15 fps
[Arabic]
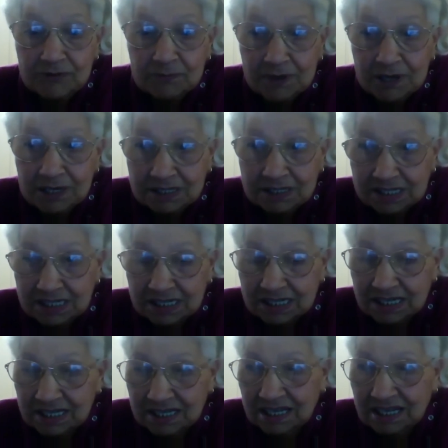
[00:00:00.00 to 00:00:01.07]
في
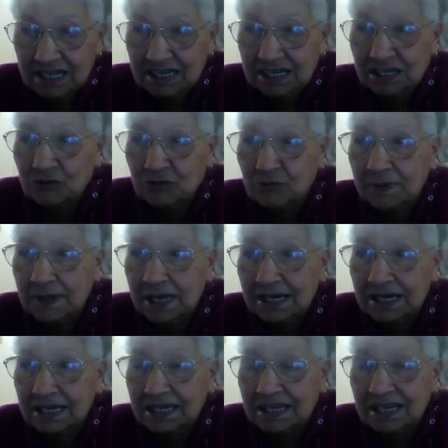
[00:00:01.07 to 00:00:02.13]
باطني
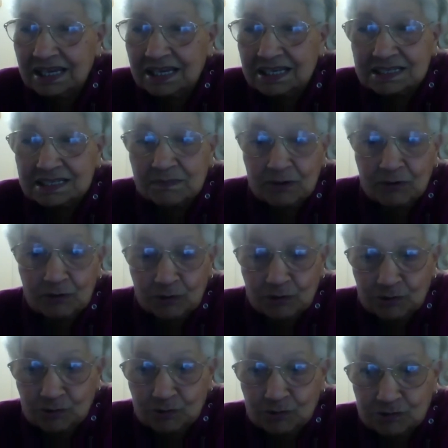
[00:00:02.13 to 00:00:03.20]
ليبارك اسمه
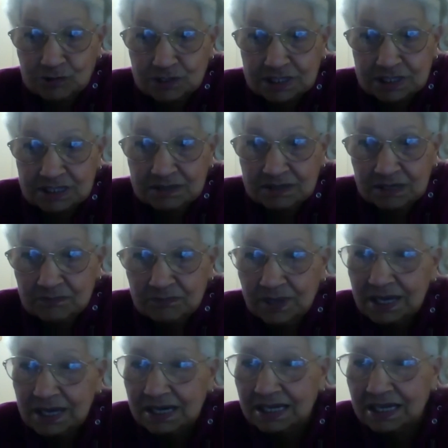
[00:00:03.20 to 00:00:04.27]
القدوس
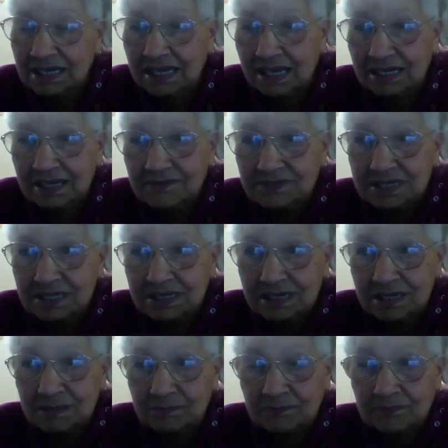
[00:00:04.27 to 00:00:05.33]
بارك يا نفس
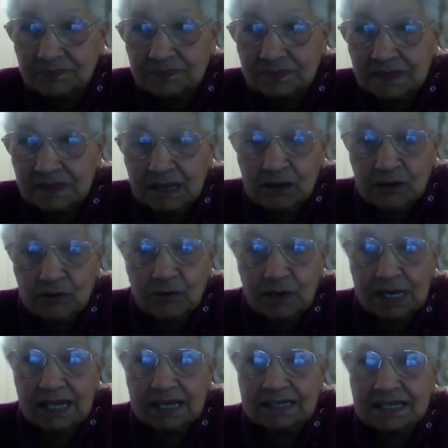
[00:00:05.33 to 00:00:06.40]
الرب
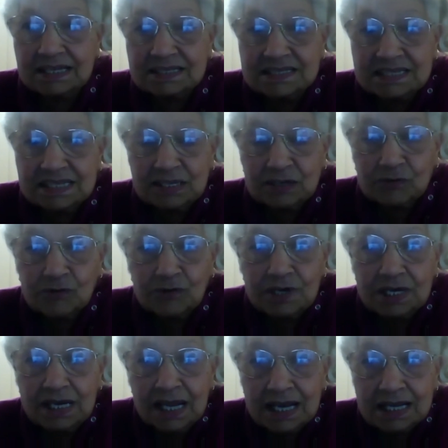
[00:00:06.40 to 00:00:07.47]
ولا تنسي
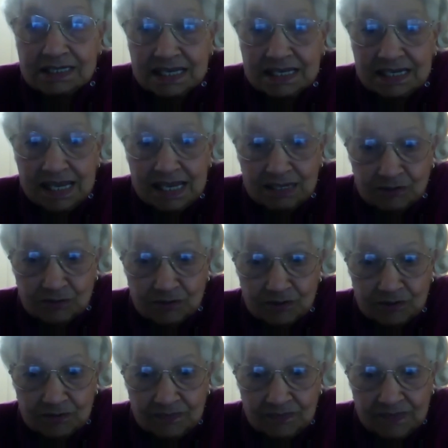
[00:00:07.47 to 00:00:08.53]
كل حسناته
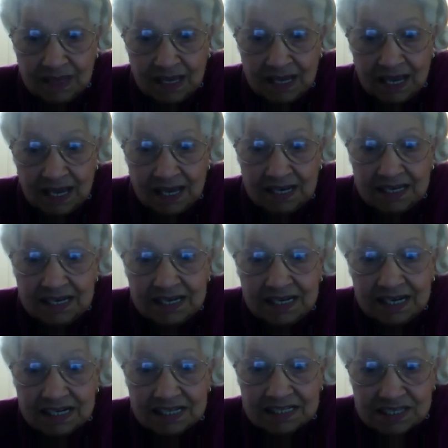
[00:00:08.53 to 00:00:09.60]

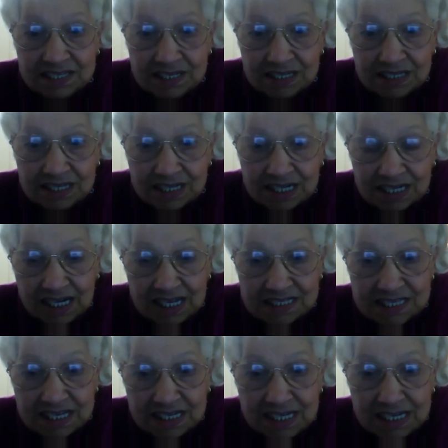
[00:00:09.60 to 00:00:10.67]
علينا نتذكر
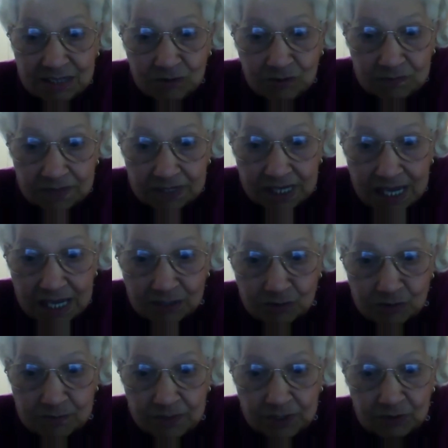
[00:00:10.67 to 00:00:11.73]
الحسنات
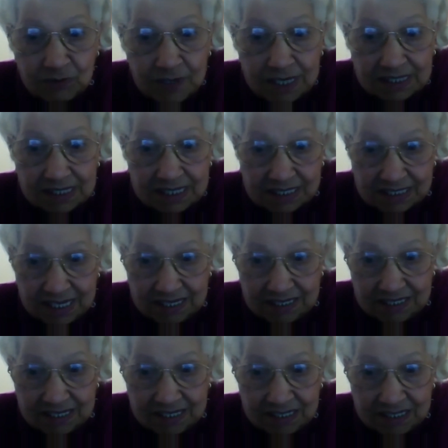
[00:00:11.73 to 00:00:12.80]
بتاعته من وقت
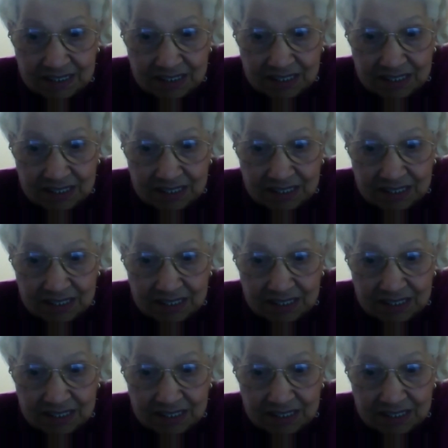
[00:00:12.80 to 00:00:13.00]
للتاني